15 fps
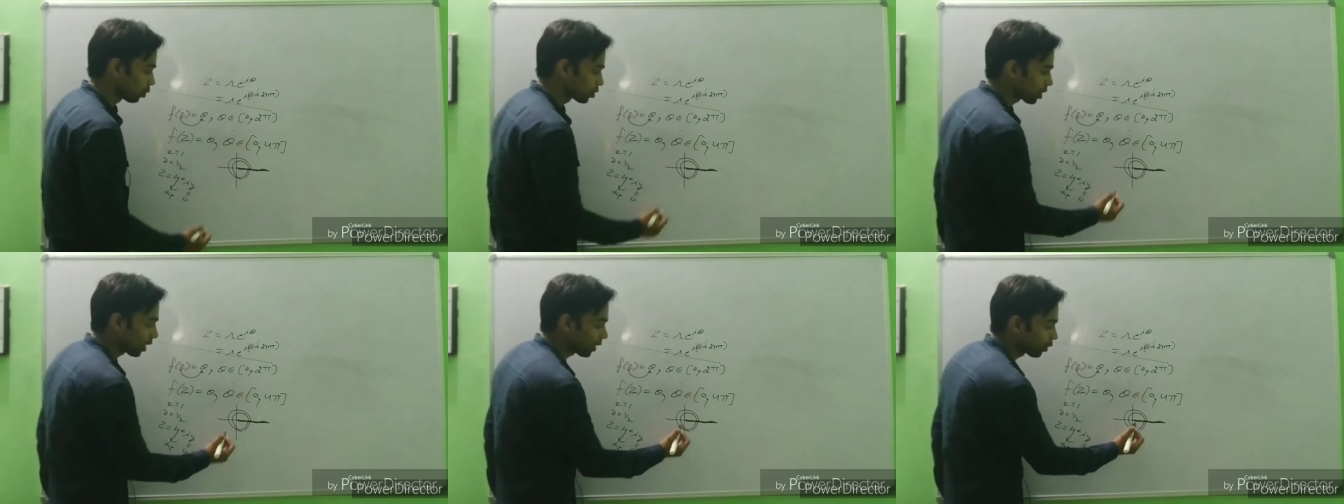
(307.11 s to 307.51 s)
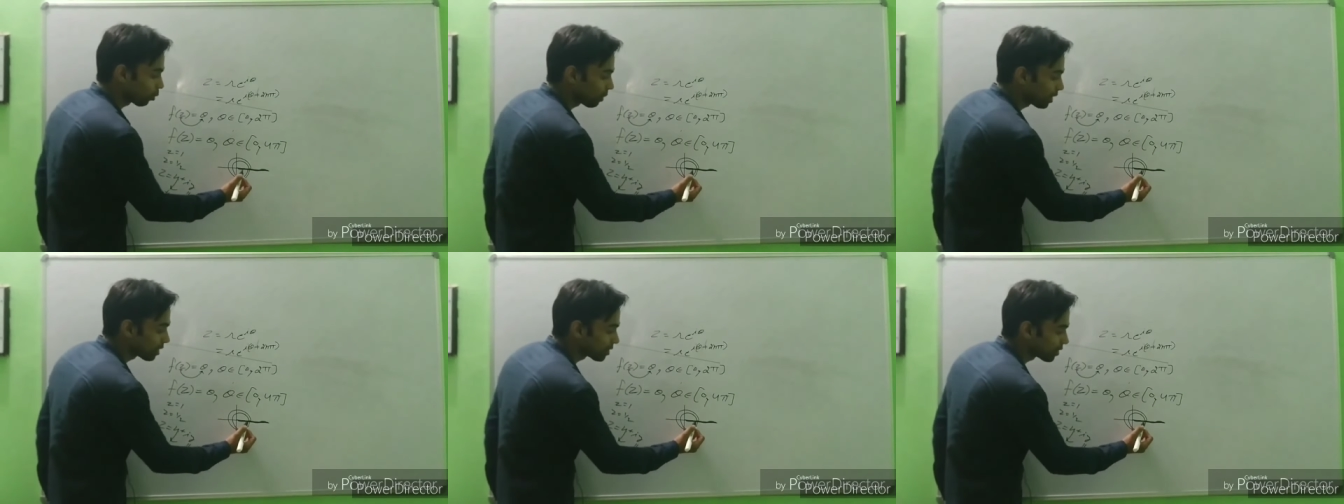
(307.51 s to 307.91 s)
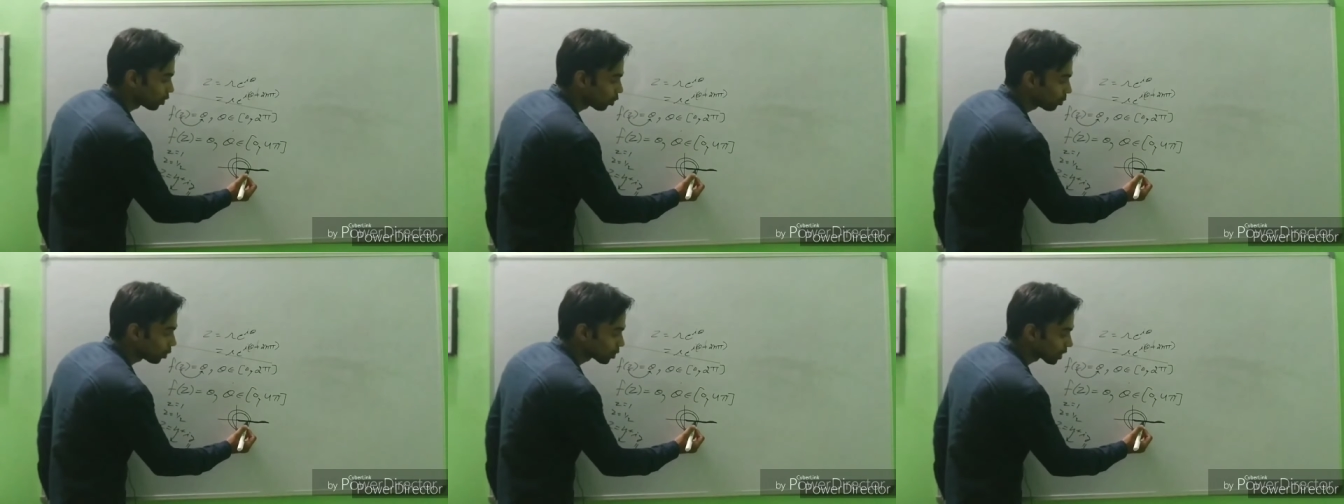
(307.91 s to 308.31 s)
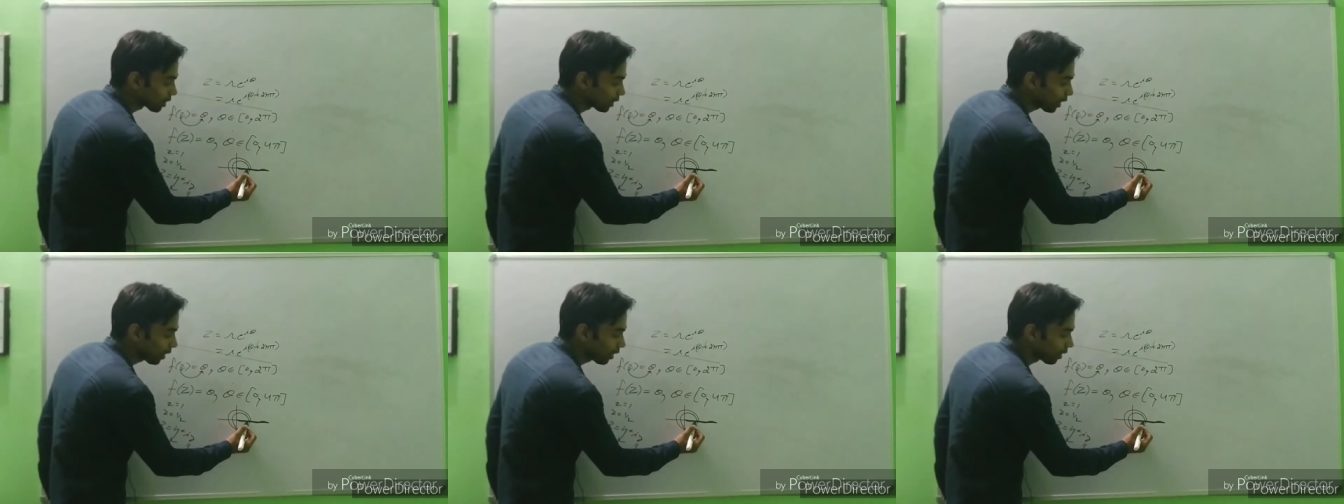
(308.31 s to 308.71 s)
उसका आर्ग्यूमेंट जीरो भी हो
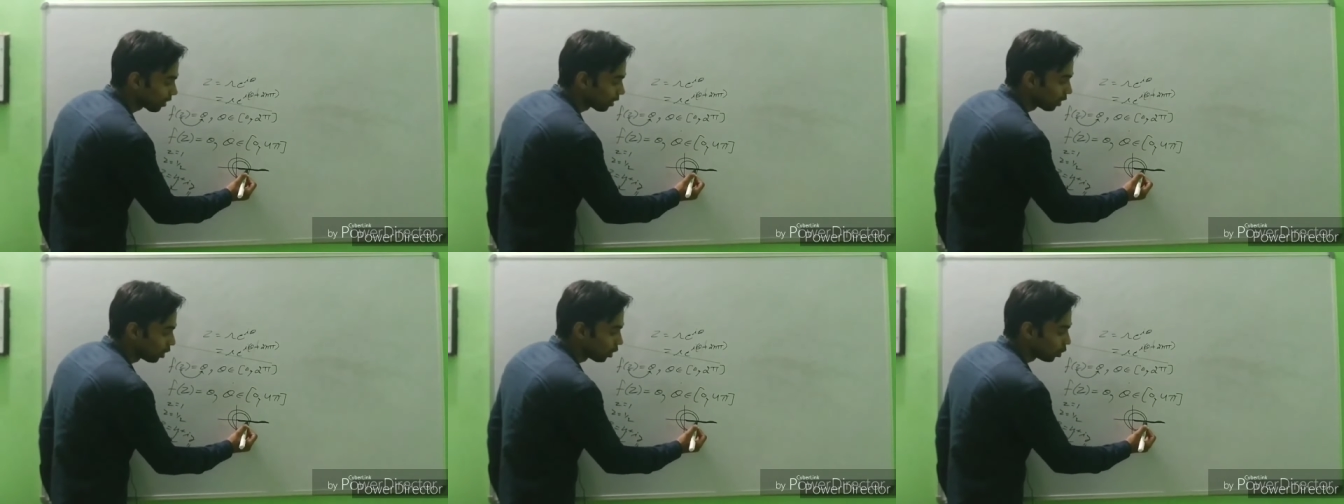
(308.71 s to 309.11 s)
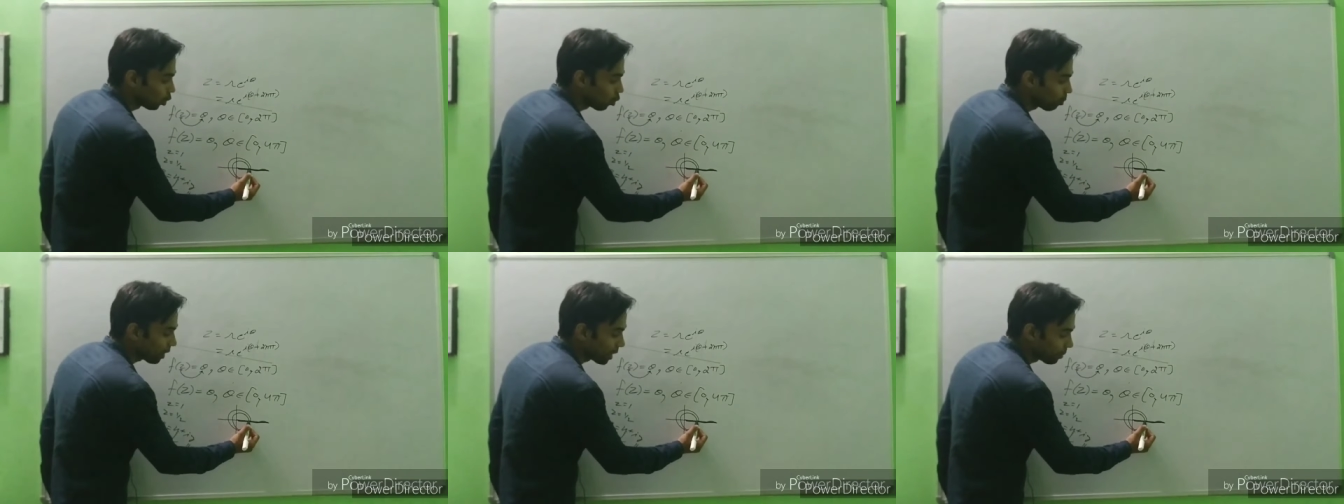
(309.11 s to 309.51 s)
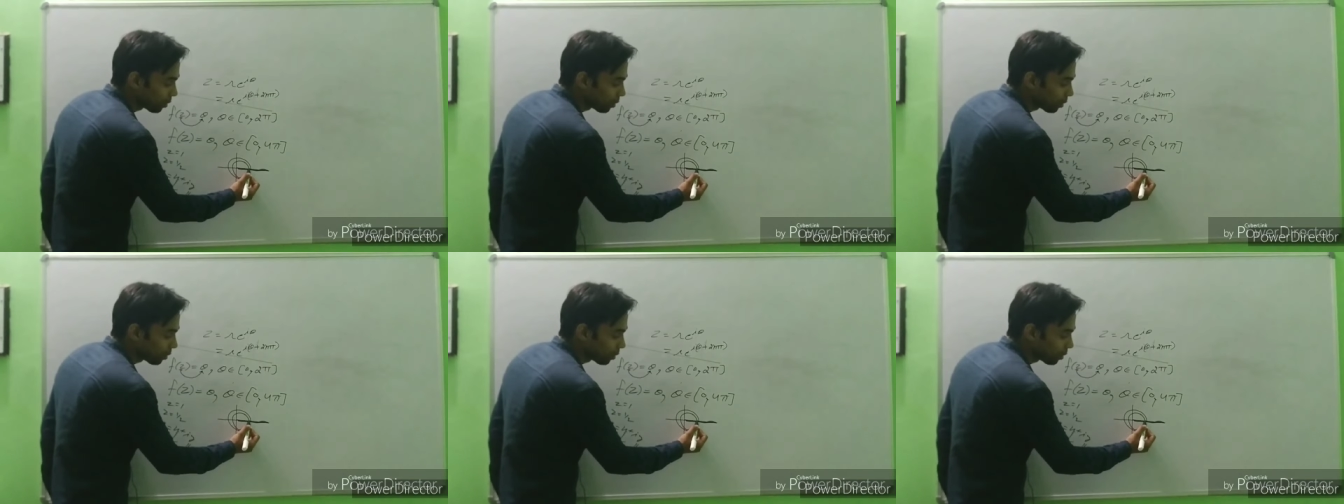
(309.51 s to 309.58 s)
सकता है टू